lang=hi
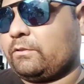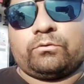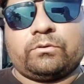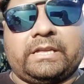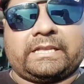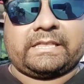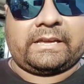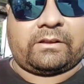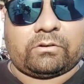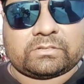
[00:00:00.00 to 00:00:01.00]
तो देखते हैं
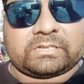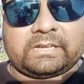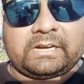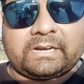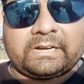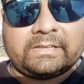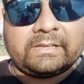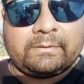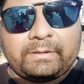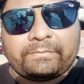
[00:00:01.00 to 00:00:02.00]
कौन सी गाड़ी
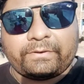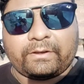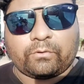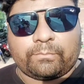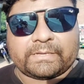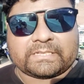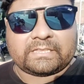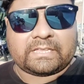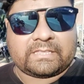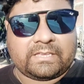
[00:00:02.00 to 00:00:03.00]
मेरे फ्रेंड को पसंद
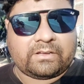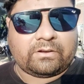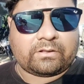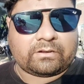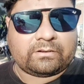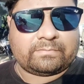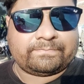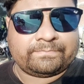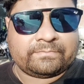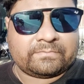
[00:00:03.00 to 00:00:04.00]
आती है और
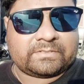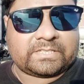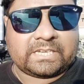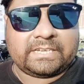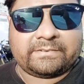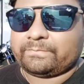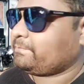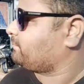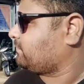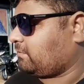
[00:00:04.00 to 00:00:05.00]
चलिए
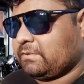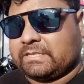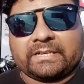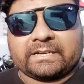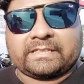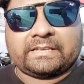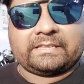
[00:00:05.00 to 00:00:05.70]
विज़िट करते हैं